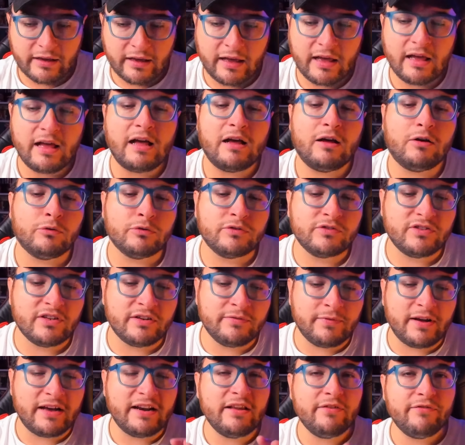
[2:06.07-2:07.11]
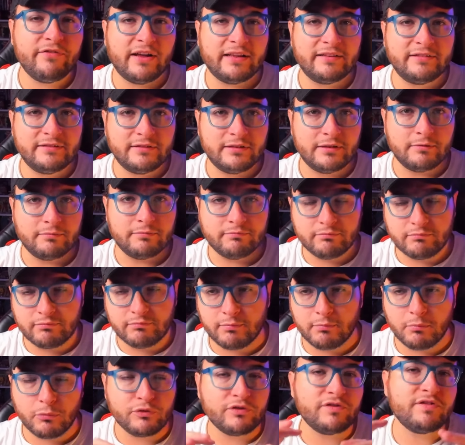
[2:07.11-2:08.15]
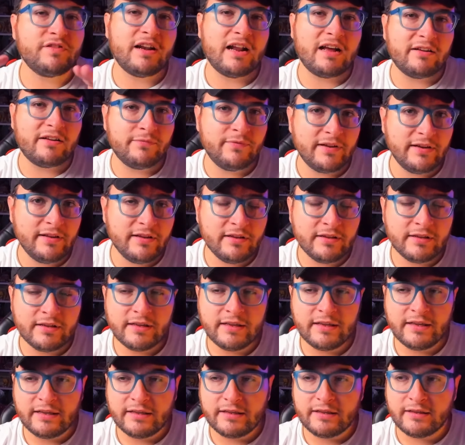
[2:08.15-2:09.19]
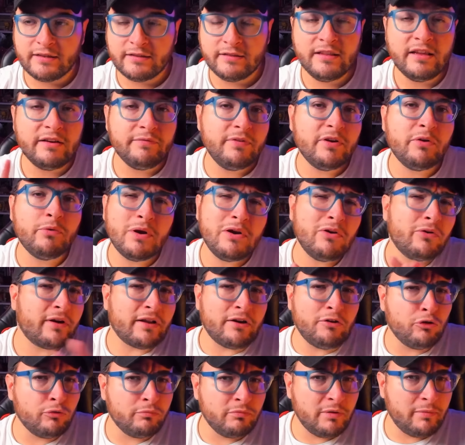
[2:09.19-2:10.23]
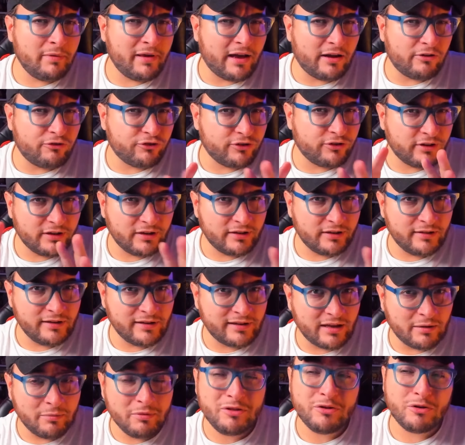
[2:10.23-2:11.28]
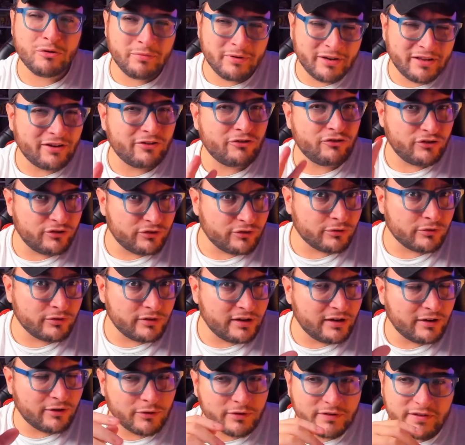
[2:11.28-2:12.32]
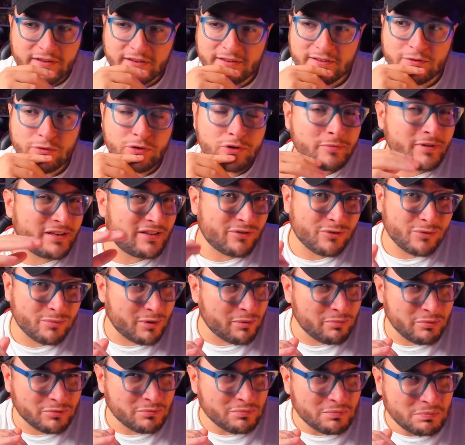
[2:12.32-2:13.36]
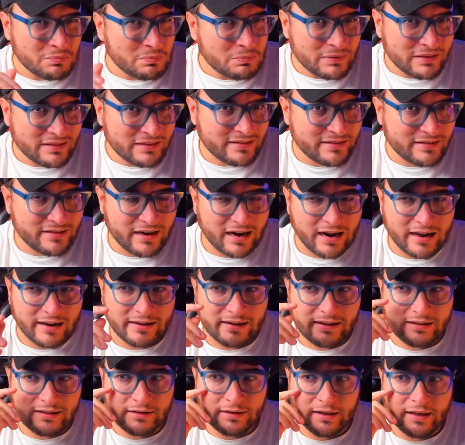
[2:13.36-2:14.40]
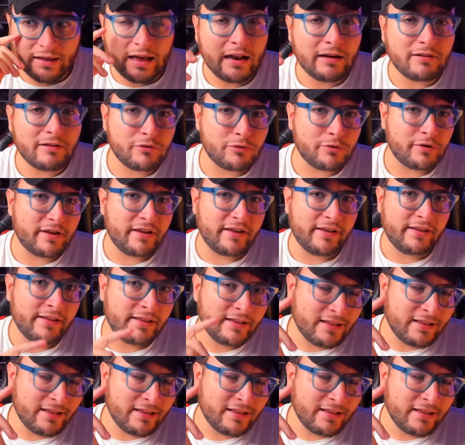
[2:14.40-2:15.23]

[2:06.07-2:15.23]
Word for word: a osservare i fatti, mostrarveli, eh, dirvi quello che non mi piace del capitolo perché ci sono delle cose che secondo me sono proprio strane, altro che